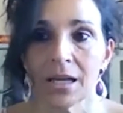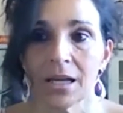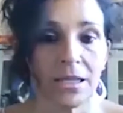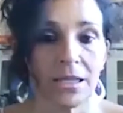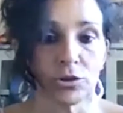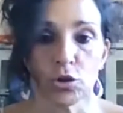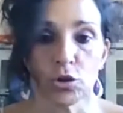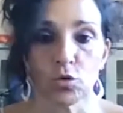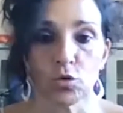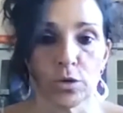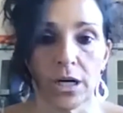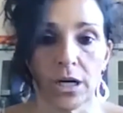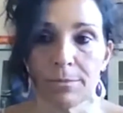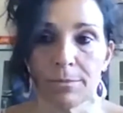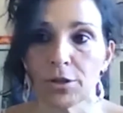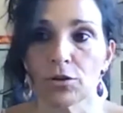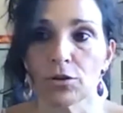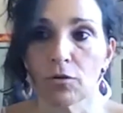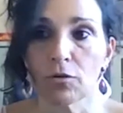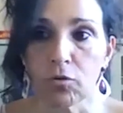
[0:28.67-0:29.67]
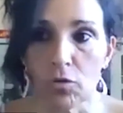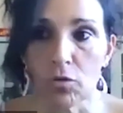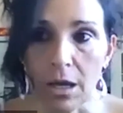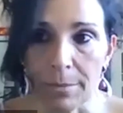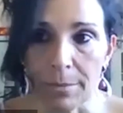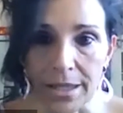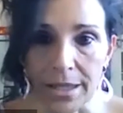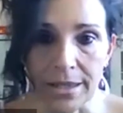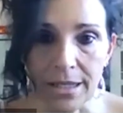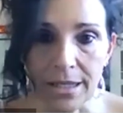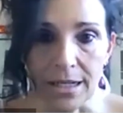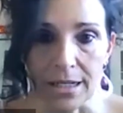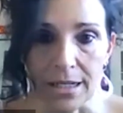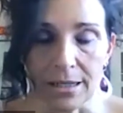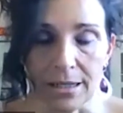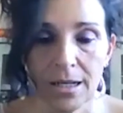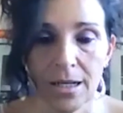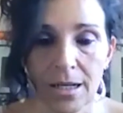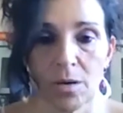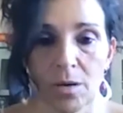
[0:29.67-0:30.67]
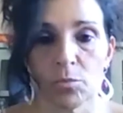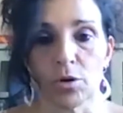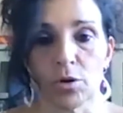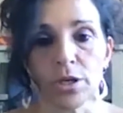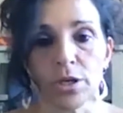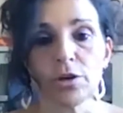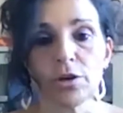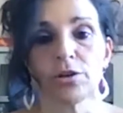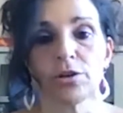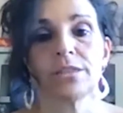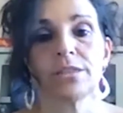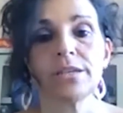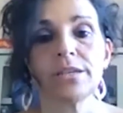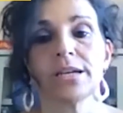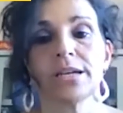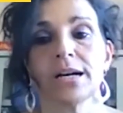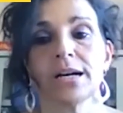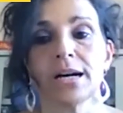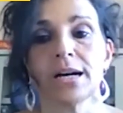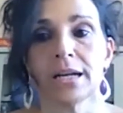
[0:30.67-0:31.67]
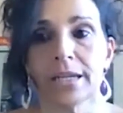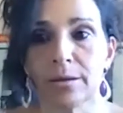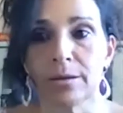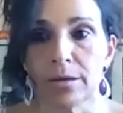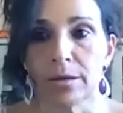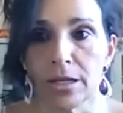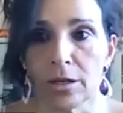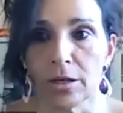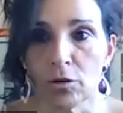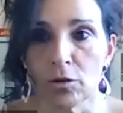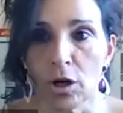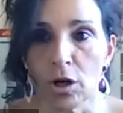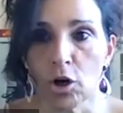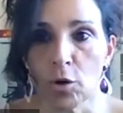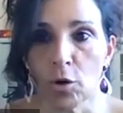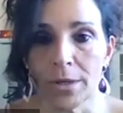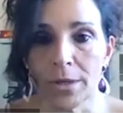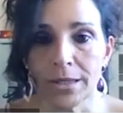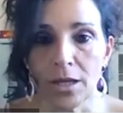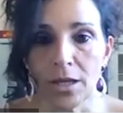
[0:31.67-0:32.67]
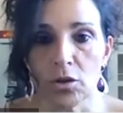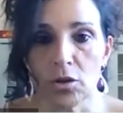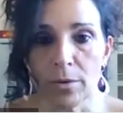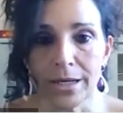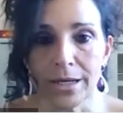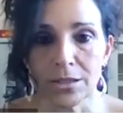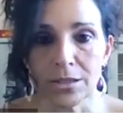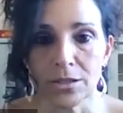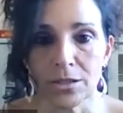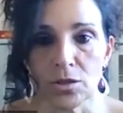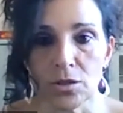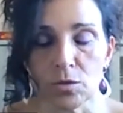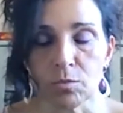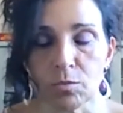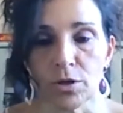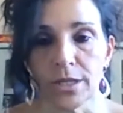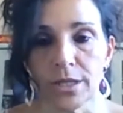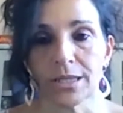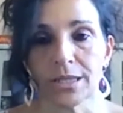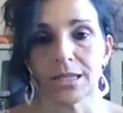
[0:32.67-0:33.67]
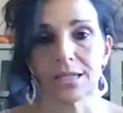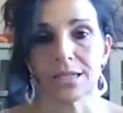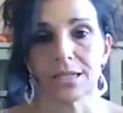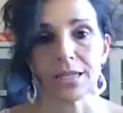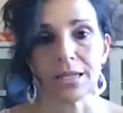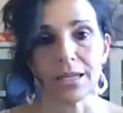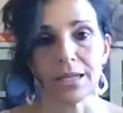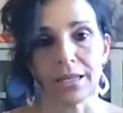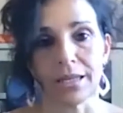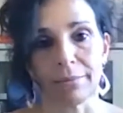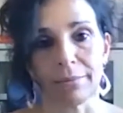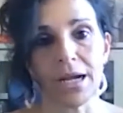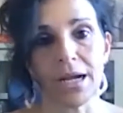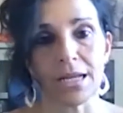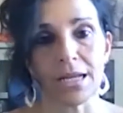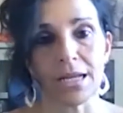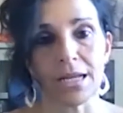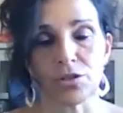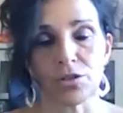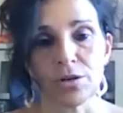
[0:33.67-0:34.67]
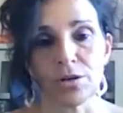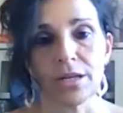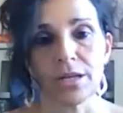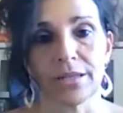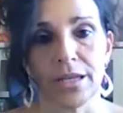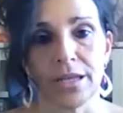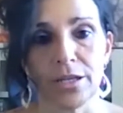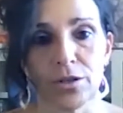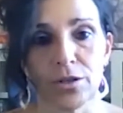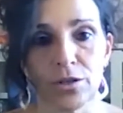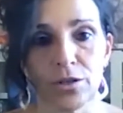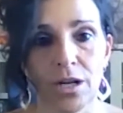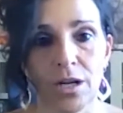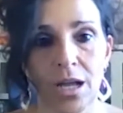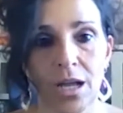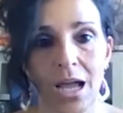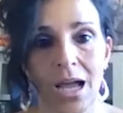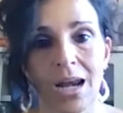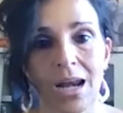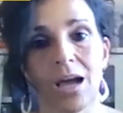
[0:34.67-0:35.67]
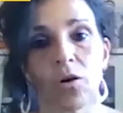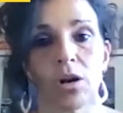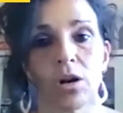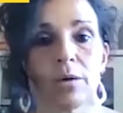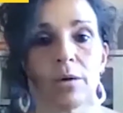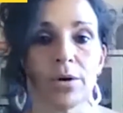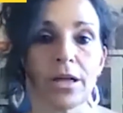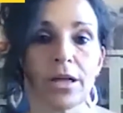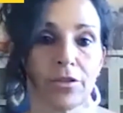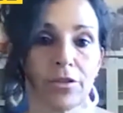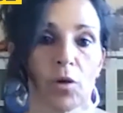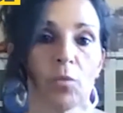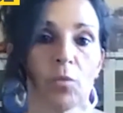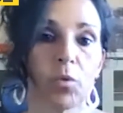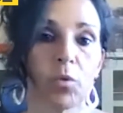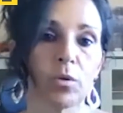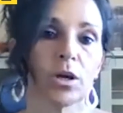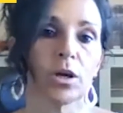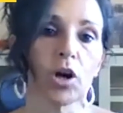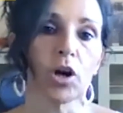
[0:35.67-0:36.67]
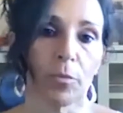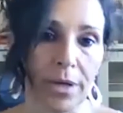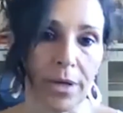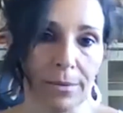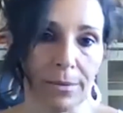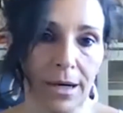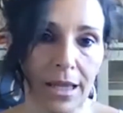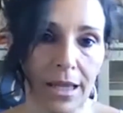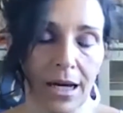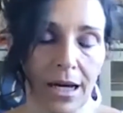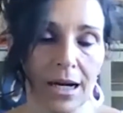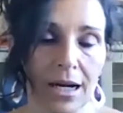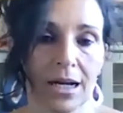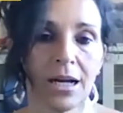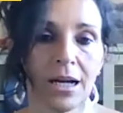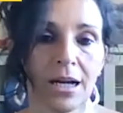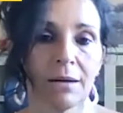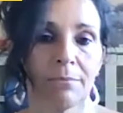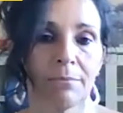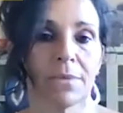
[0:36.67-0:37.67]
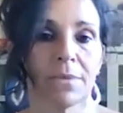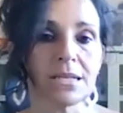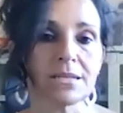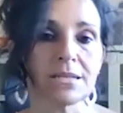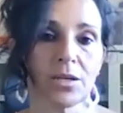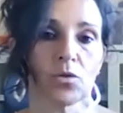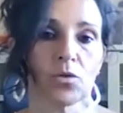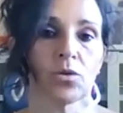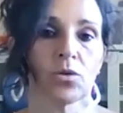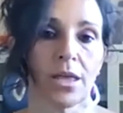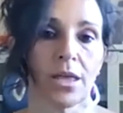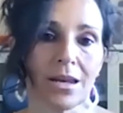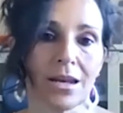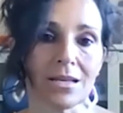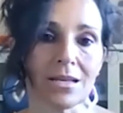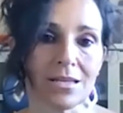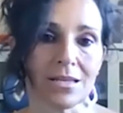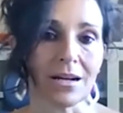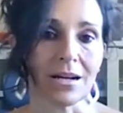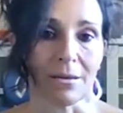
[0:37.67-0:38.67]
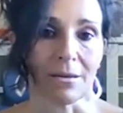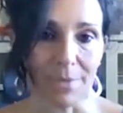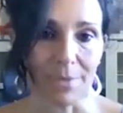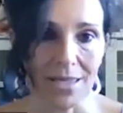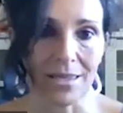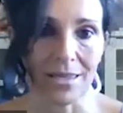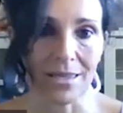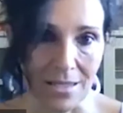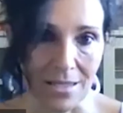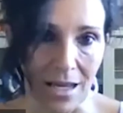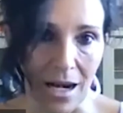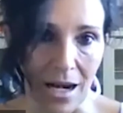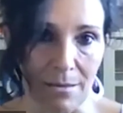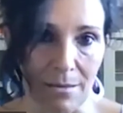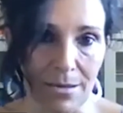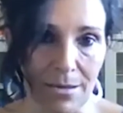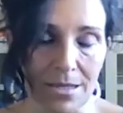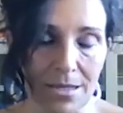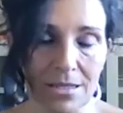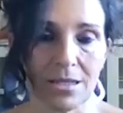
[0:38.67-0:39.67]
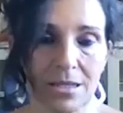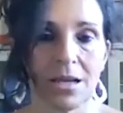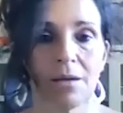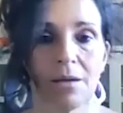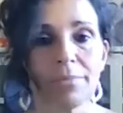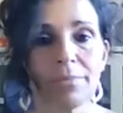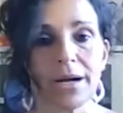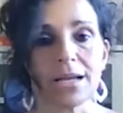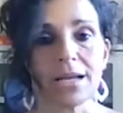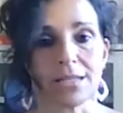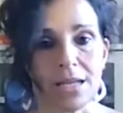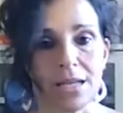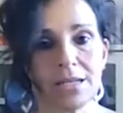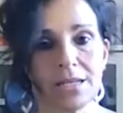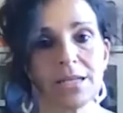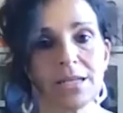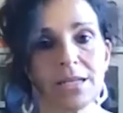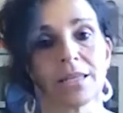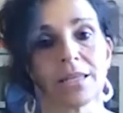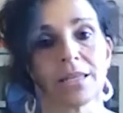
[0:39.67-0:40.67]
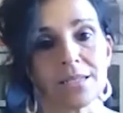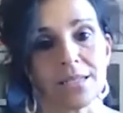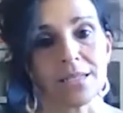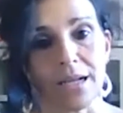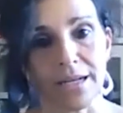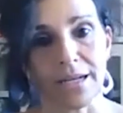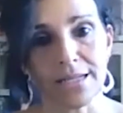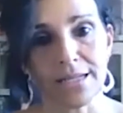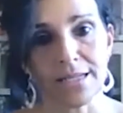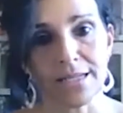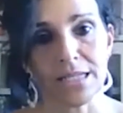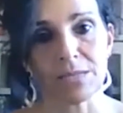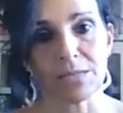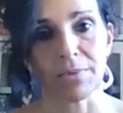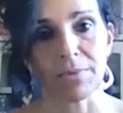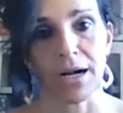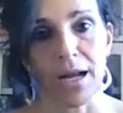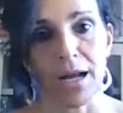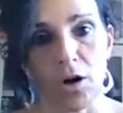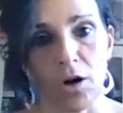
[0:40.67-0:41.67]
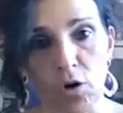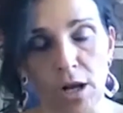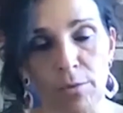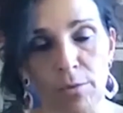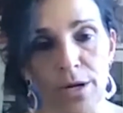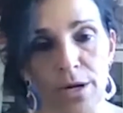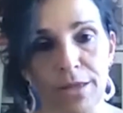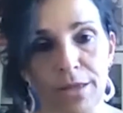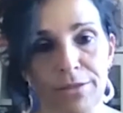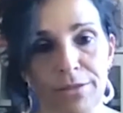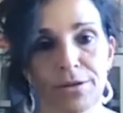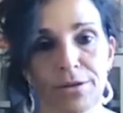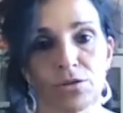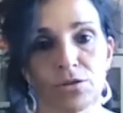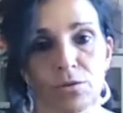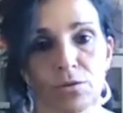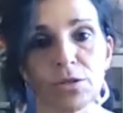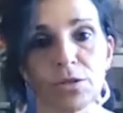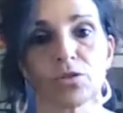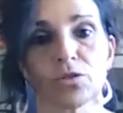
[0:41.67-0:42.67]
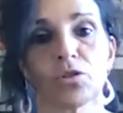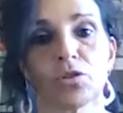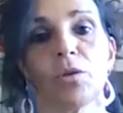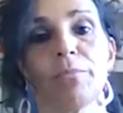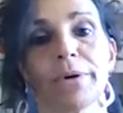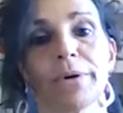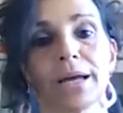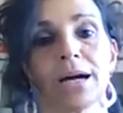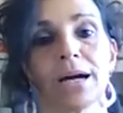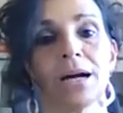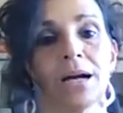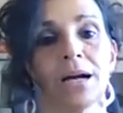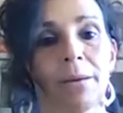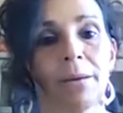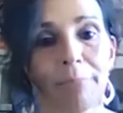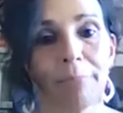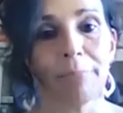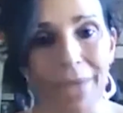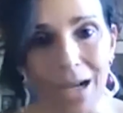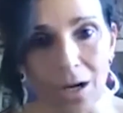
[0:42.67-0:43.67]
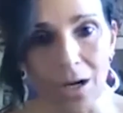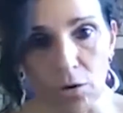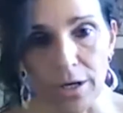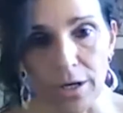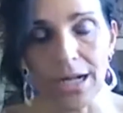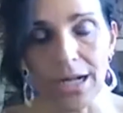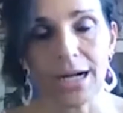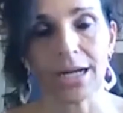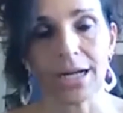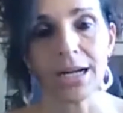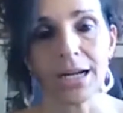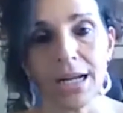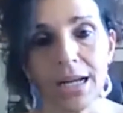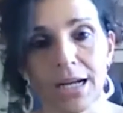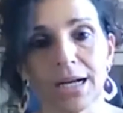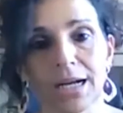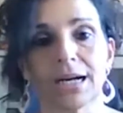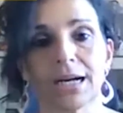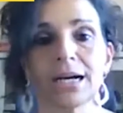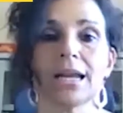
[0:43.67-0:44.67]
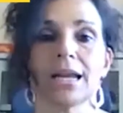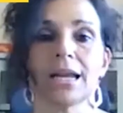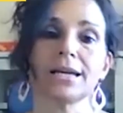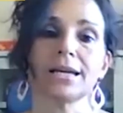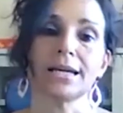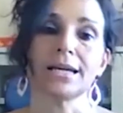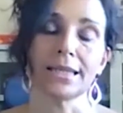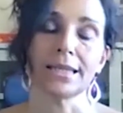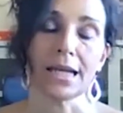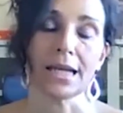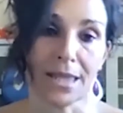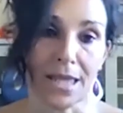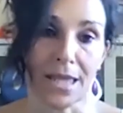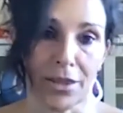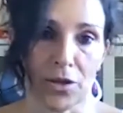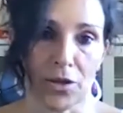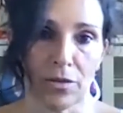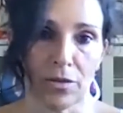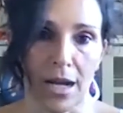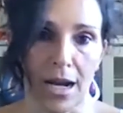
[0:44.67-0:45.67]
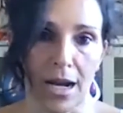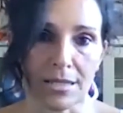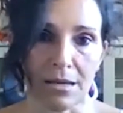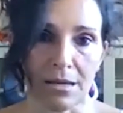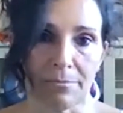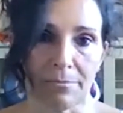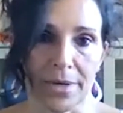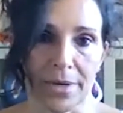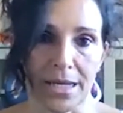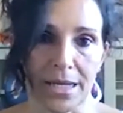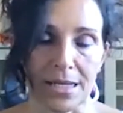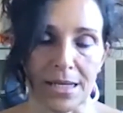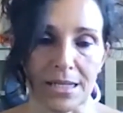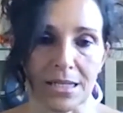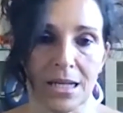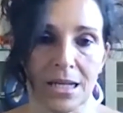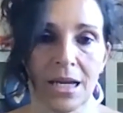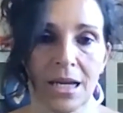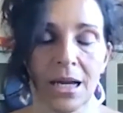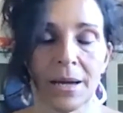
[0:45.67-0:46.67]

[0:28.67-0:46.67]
Eso es un elemento fundamental, porque hoy en día, y lo han comentado varios de los ponentes y también en la sesión anterior, la colaboración público-privada va a ser una de las herramientas claves para salir de esta crisis, para la colaboración y sobre todo para mejorar eh, la digitalización de las empresas.